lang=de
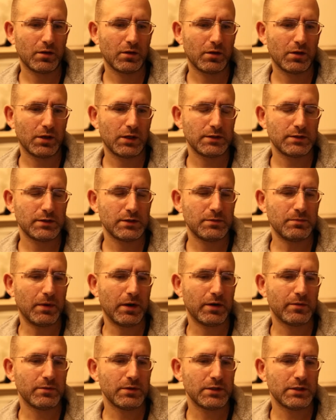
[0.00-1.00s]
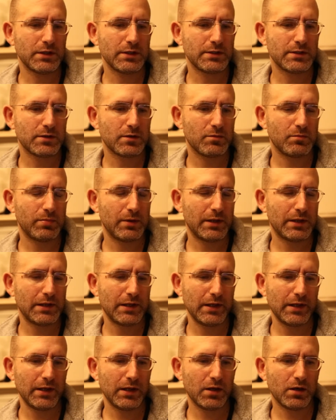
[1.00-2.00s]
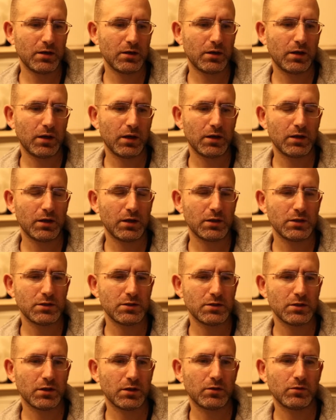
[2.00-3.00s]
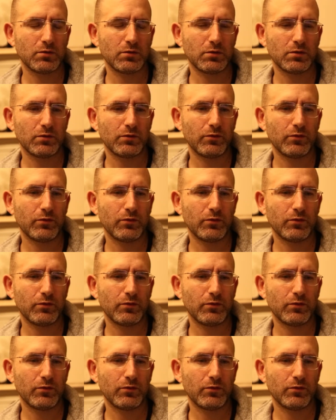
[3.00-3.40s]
Also ich mache mich jetzt komplett leer, keine Anstrengung.